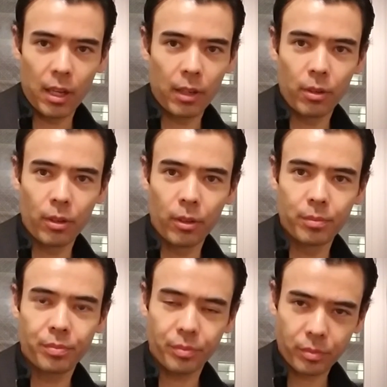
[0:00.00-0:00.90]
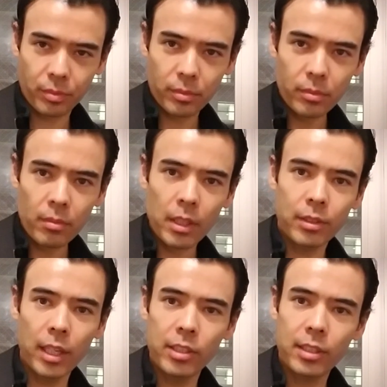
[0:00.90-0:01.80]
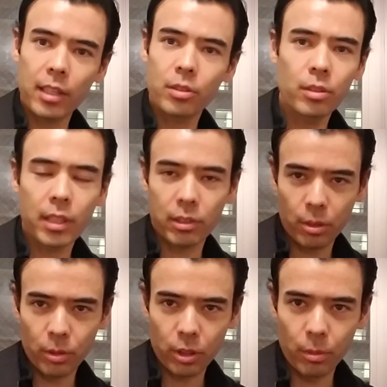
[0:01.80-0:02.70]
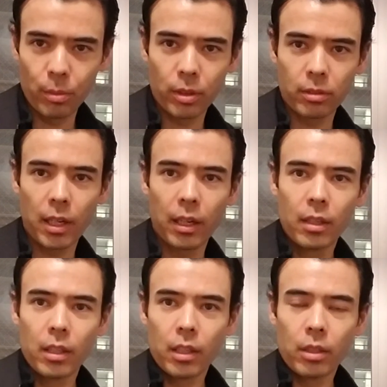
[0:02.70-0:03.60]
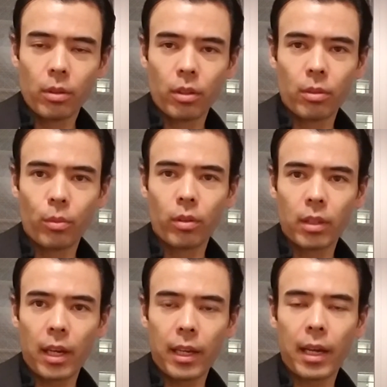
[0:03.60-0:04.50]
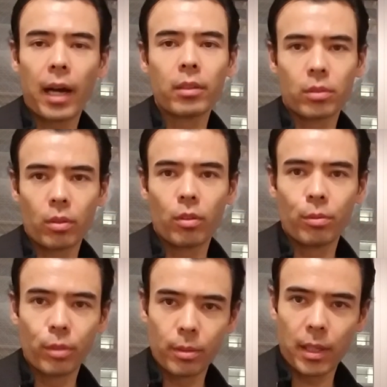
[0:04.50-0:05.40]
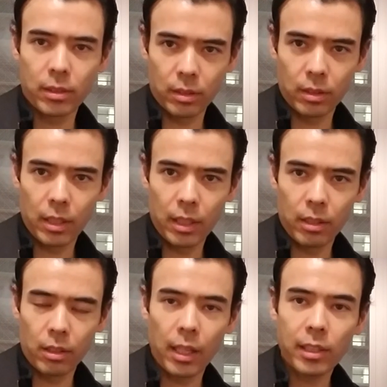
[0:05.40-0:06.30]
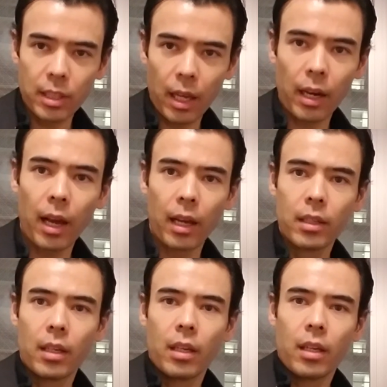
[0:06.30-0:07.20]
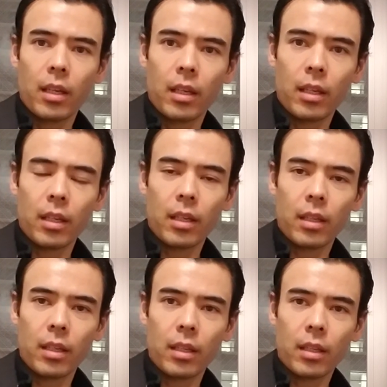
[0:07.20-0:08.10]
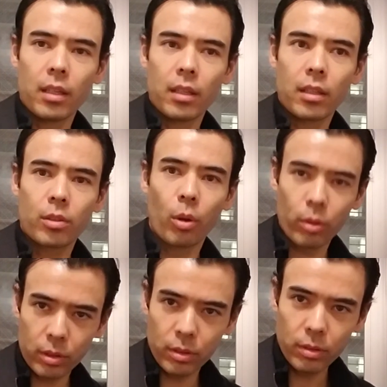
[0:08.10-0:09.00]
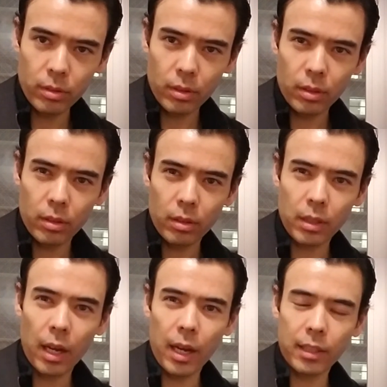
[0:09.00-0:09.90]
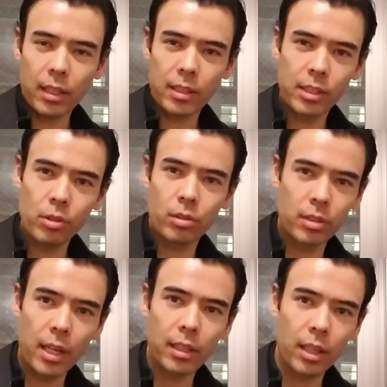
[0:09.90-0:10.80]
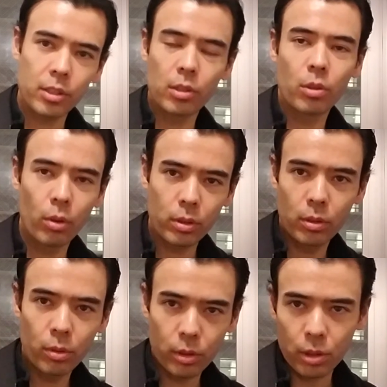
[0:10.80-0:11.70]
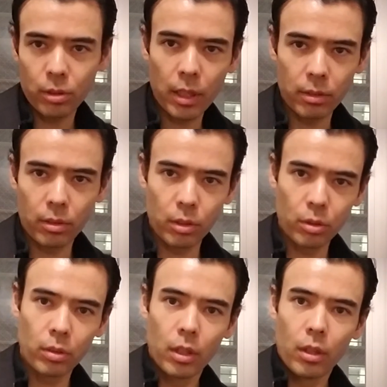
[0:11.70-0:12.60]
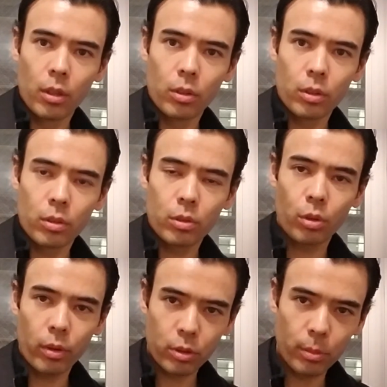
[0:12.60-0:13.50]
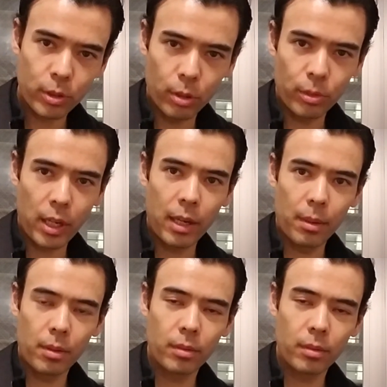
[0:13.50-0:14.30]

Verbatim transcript: あのデジタル通貨、そもそも僕はいろいろ問題があると思います。えー、なぜなら、えー、供給が技術で新しい供給を作れるっていう、それそもそもが